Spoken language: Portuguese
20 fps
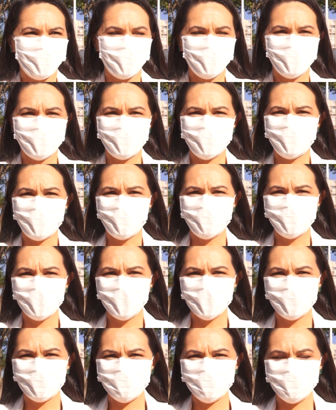é, da
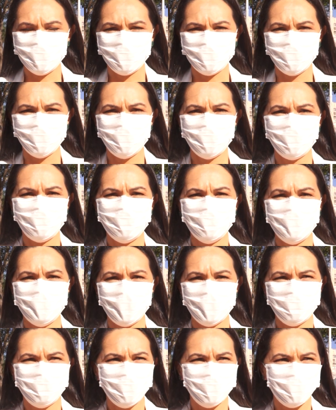união de
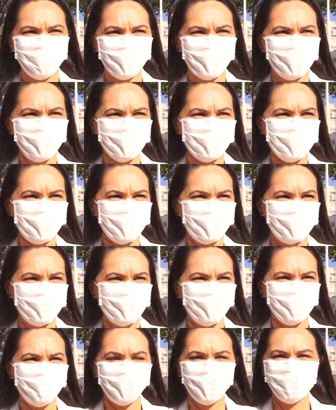todos, a
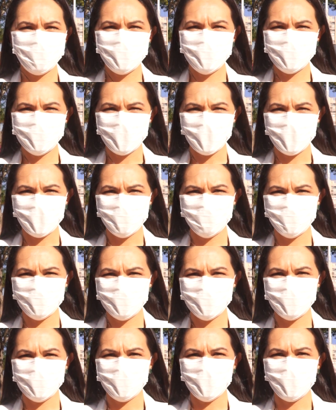importância de
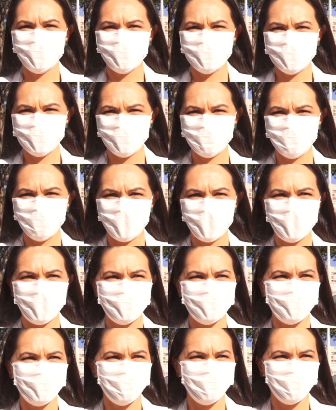valorizarmos a nossa
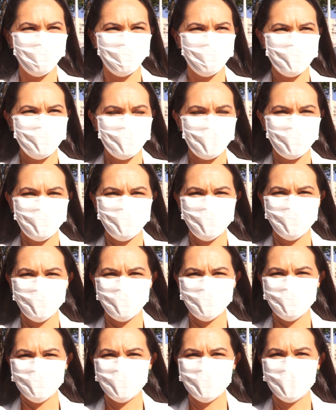pátria, valorizarmos o
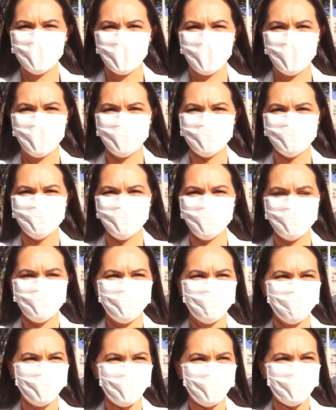nosso estado, o
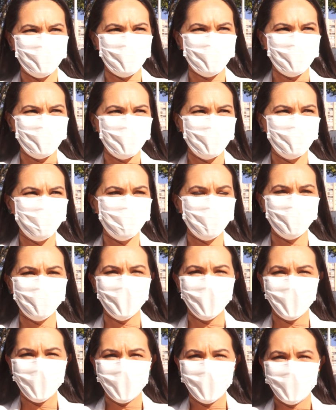nosso
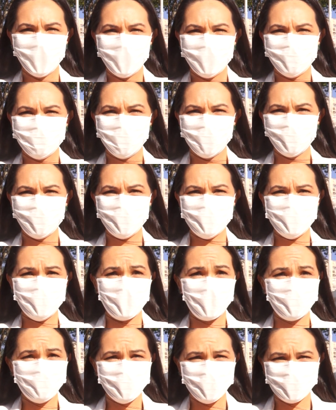município,
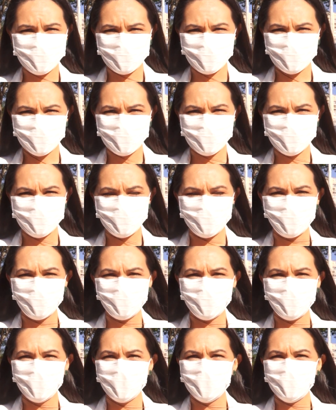valorizarmos as nossas
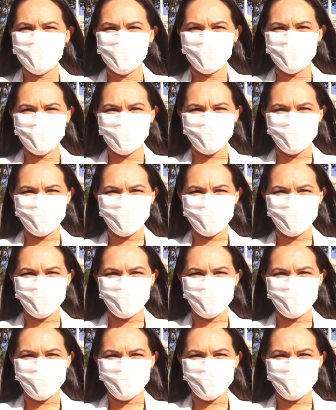conquistas